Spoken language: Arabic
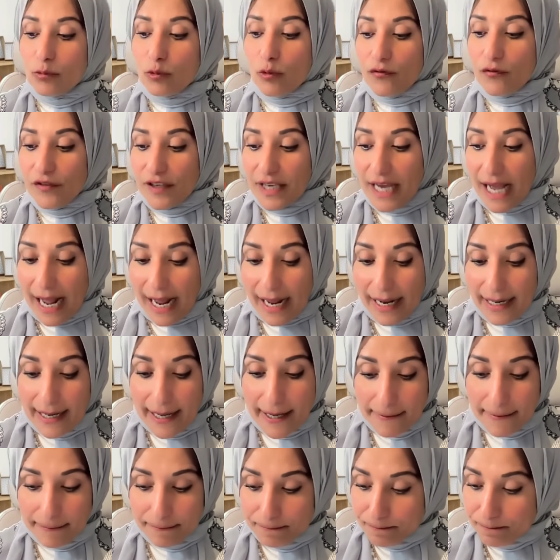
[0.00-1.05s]
فيه على
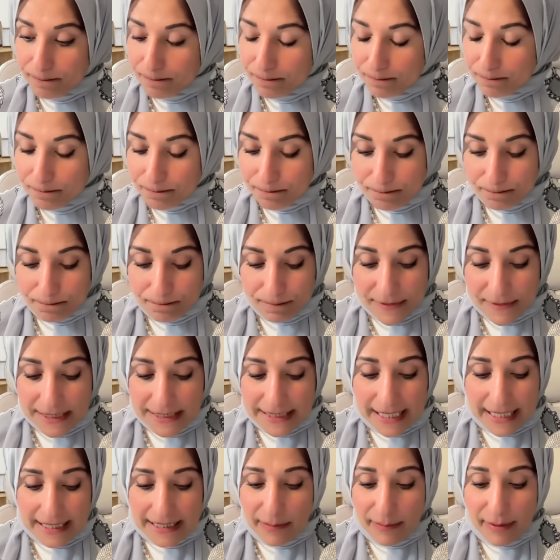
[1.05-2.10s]

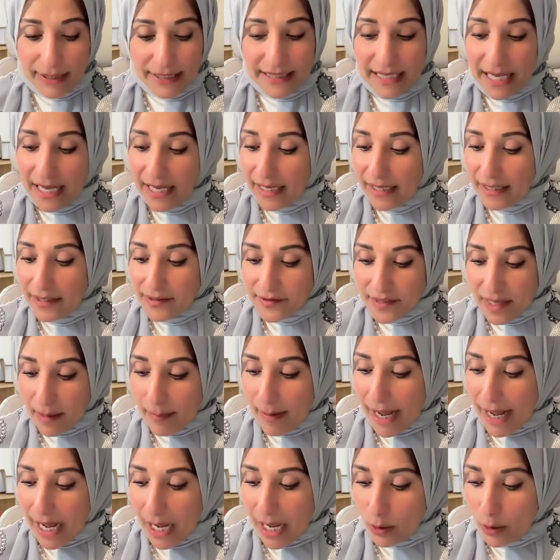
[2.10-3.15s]
تقريبا
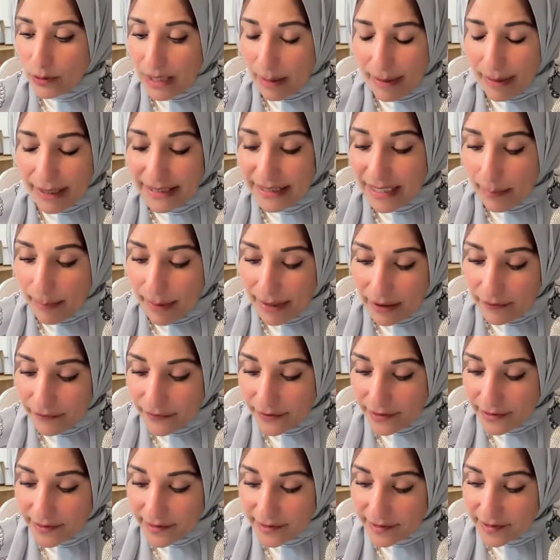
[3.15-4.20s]
سبعة أو ثمانيه
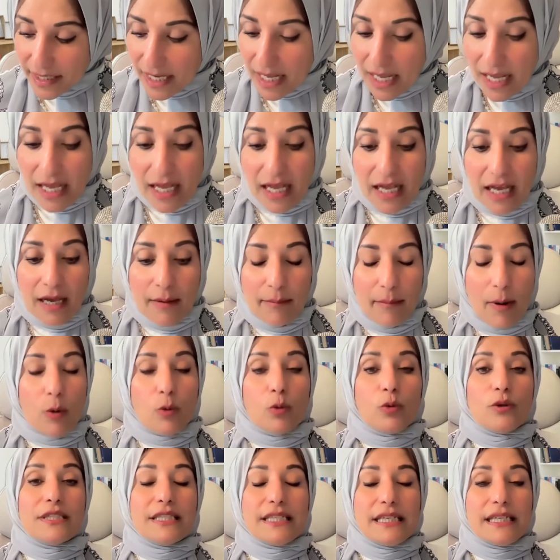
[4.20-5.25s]
بنفيتس آه،
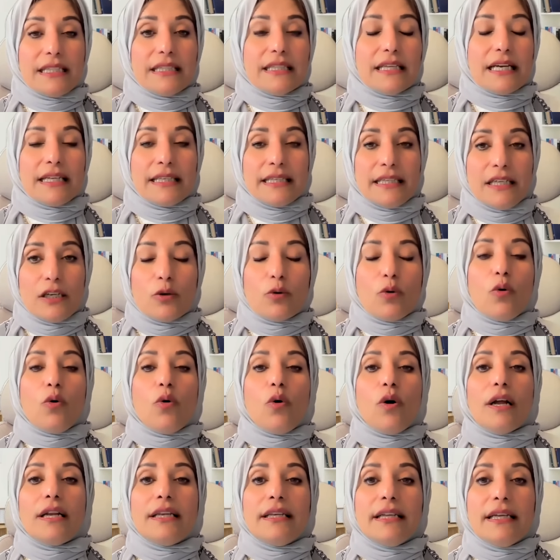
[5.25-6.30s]
موجودين ليكوا
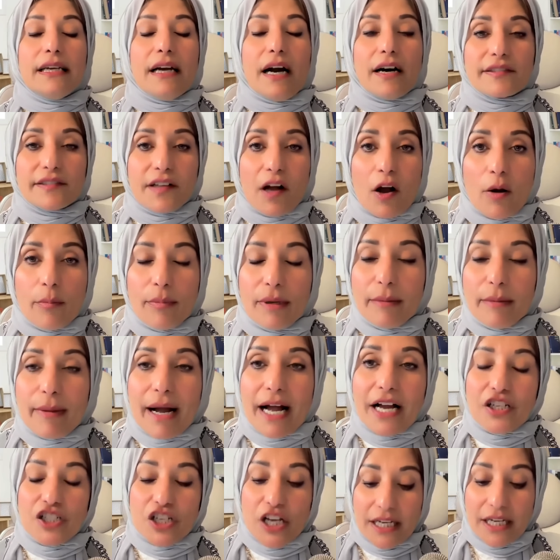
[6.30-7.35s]
لأصحاب
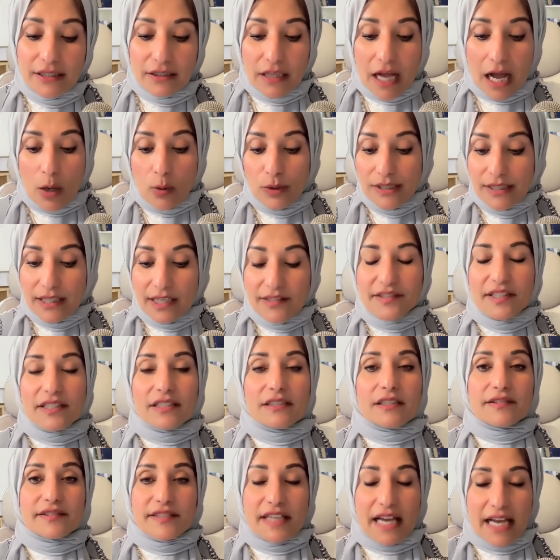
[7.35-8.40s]
المعاشات أو الناس اللي
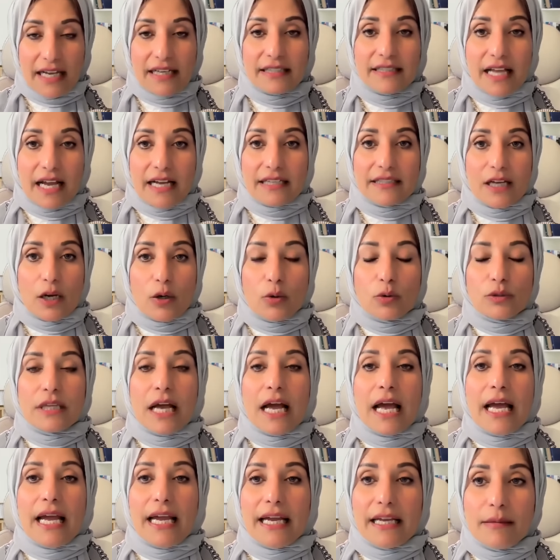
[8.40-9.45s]
تستحق إنها تاخد
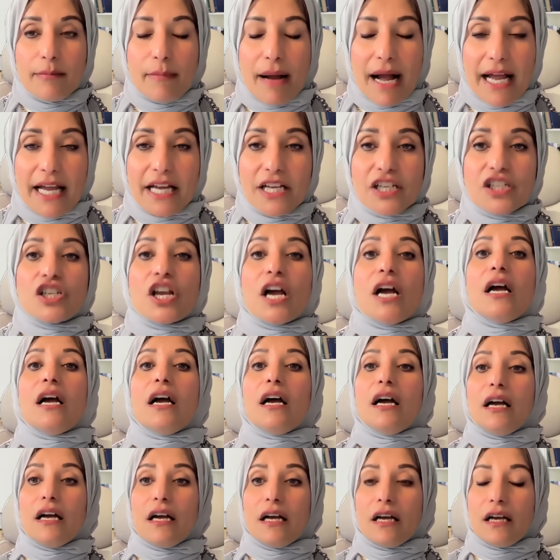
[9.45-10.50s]
المعاش
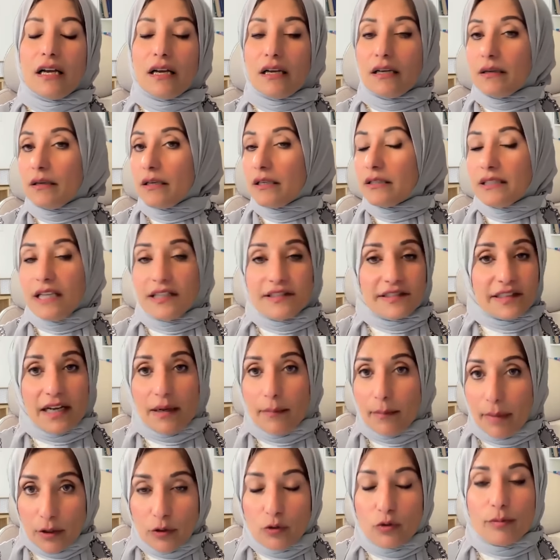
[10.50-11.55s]
آه، آه، الناس
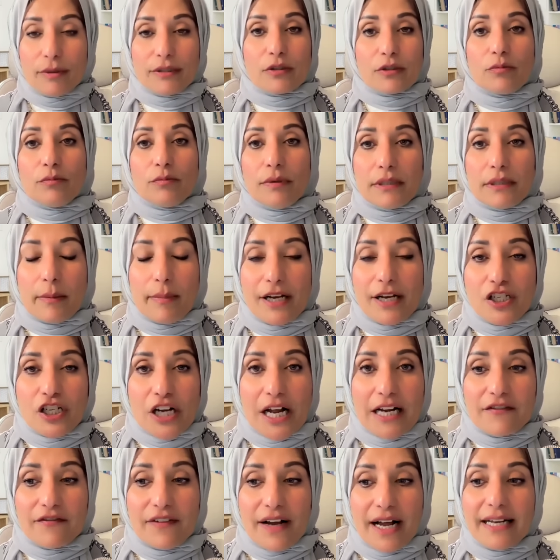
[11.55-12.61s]
برضو ما تبقاش
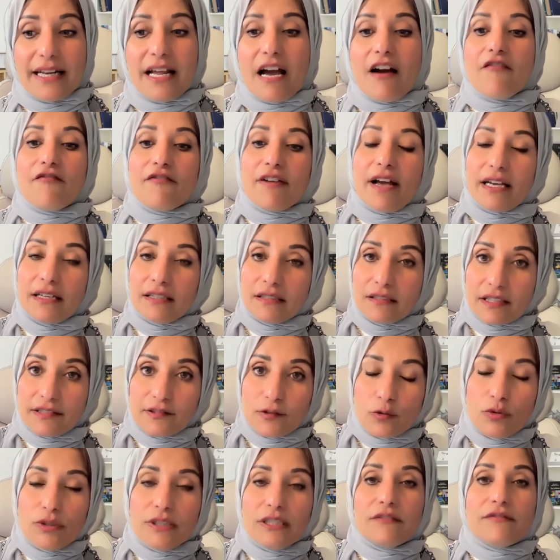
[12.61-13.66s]
عارفة عنها
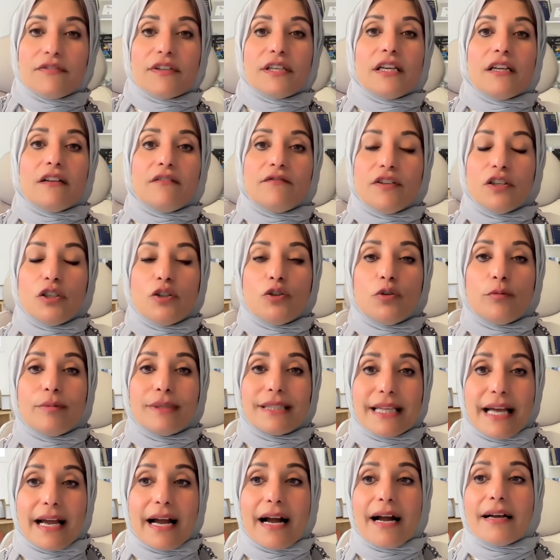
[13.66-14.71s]
فانتظروني في الفيديو
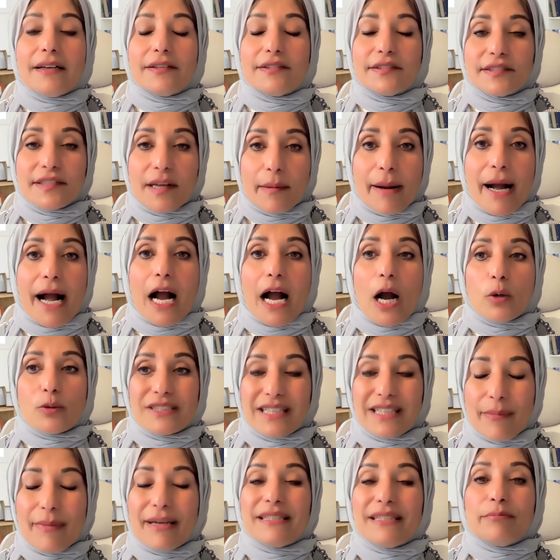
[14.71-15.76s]
بتاع السبع أو
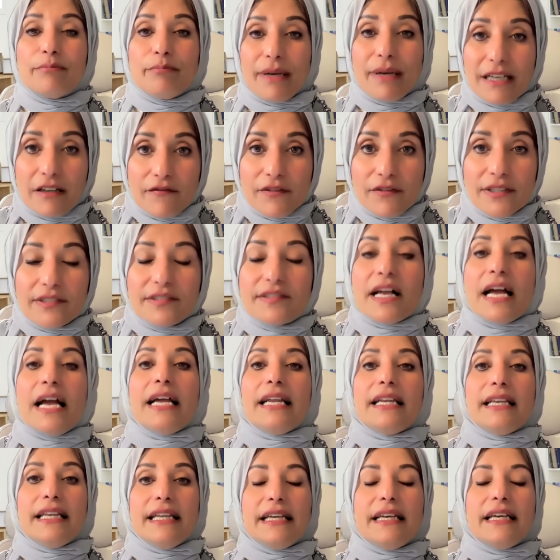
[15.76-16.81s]
تمن بنفيتس
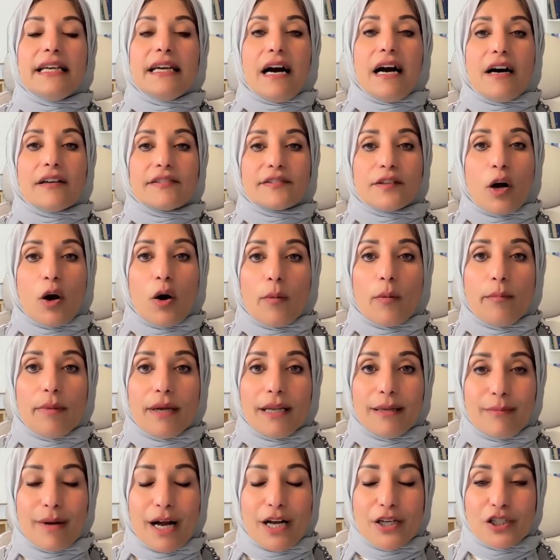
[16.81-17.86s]
لأصحاب
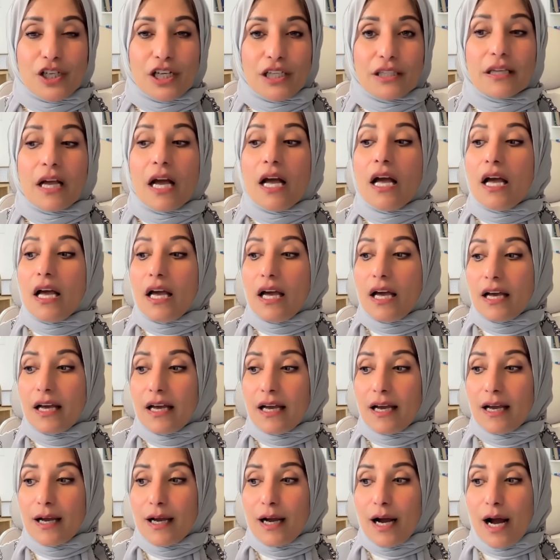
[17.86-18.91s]
المعاشات
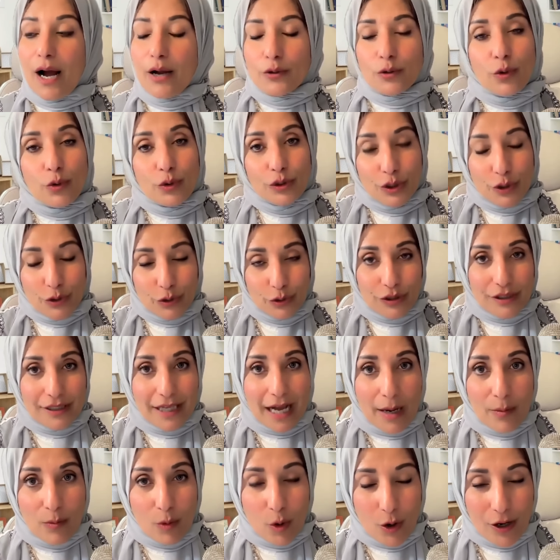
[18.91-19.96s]
آه، أرجوكم إن أنتوا
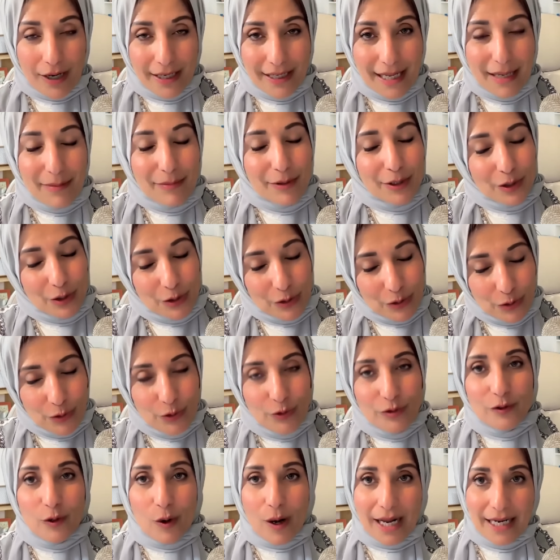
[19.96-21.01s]
تدعموا القناة بإن أنتوا
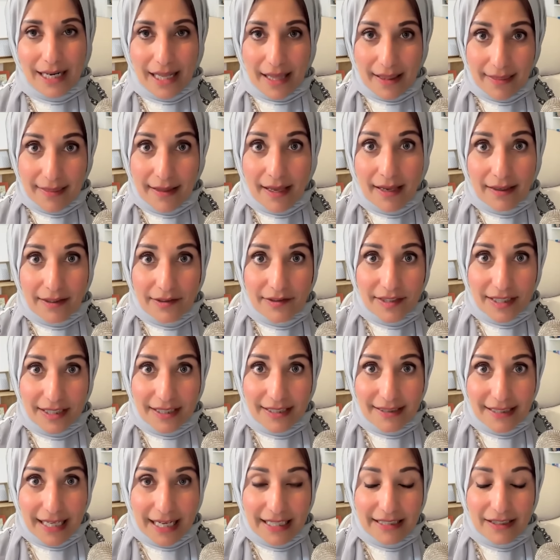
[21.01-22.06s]
تدوسوا على ثانكس اللي
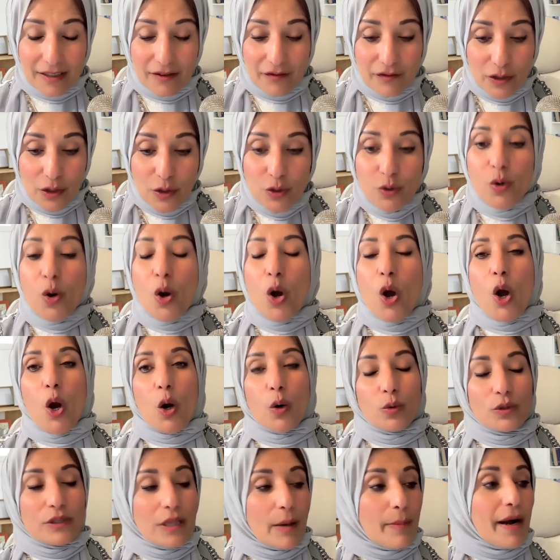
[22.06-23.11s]
تحت الفيديو
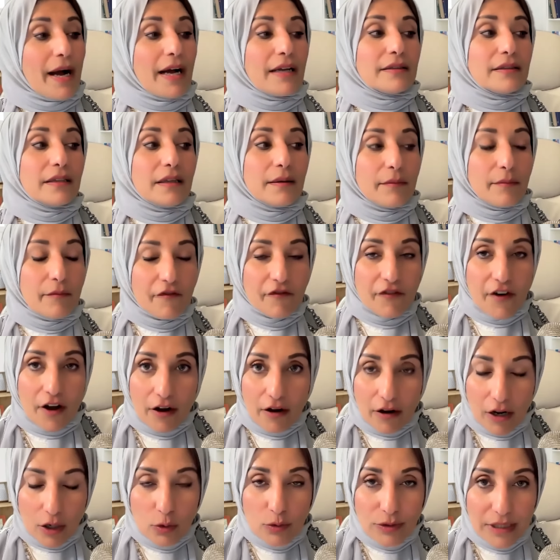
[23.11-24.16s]
وطبعا
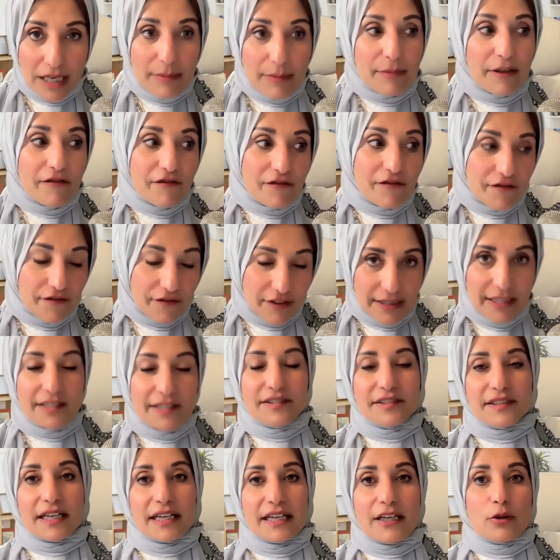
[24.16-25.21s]
فكروا دايما في
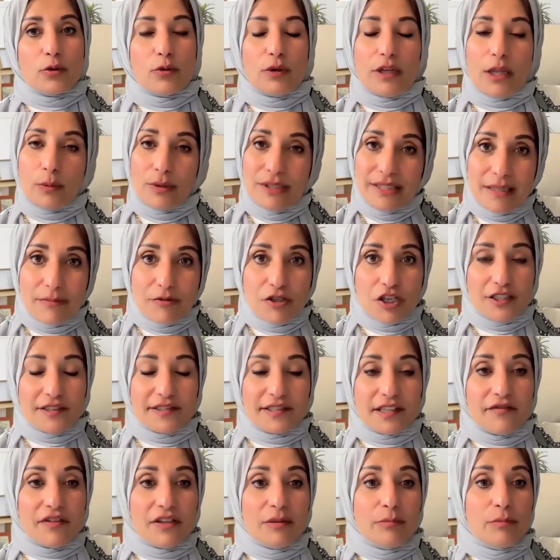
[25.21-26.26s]
الناس غيركم لو انت مش
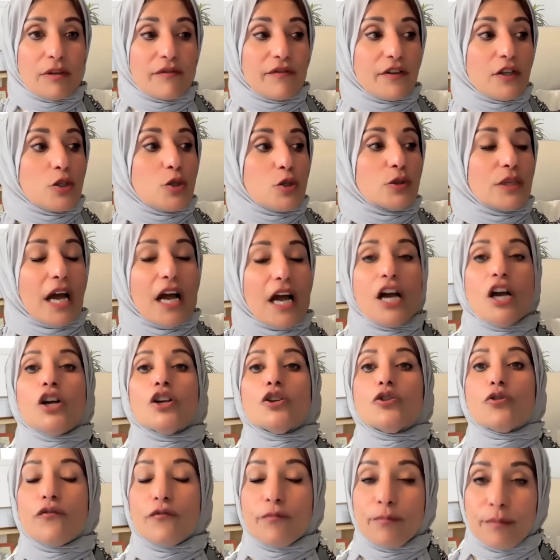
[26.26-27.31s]
هتستفيد من الفيديو ده
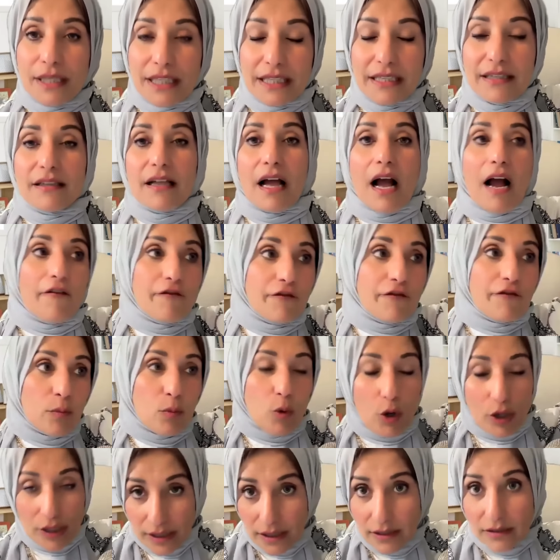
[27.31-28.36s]
شوف مين في
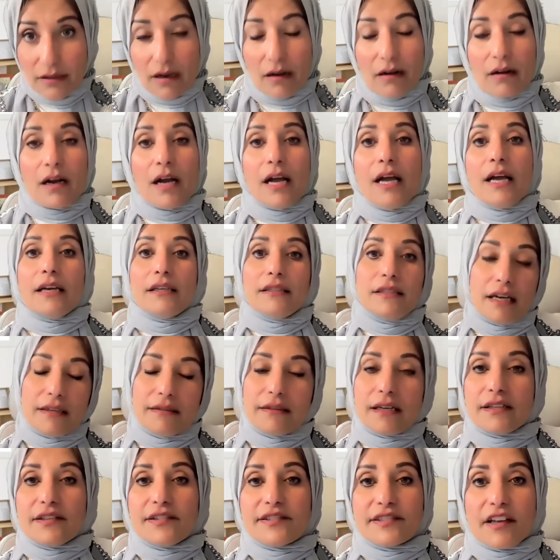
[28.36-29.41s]
محيطك
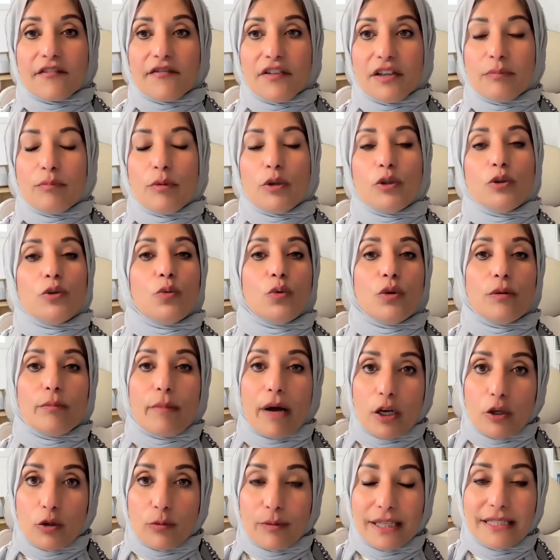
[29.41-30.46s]
يقدر يستفيد منه
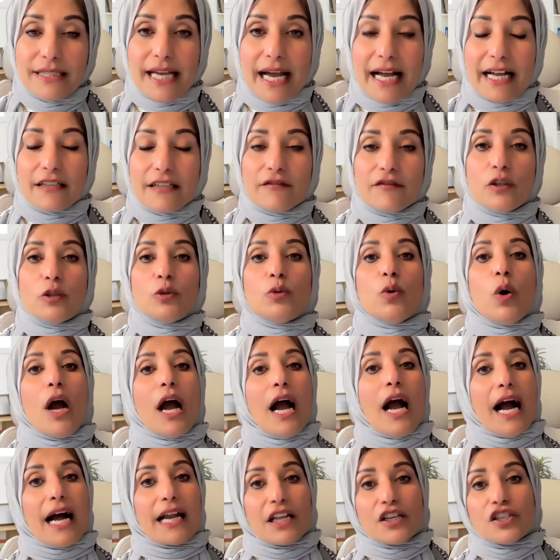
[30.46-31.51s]
والمعلومات دي هتفيده
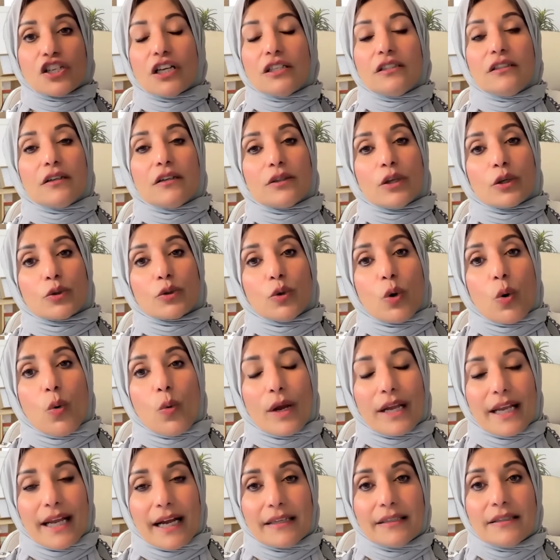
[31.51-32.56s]
علشان يقدر ان هو
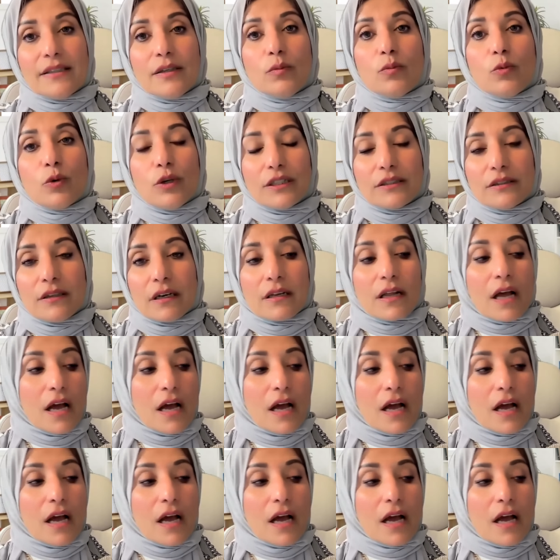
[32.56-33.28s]
يقدم ويقدر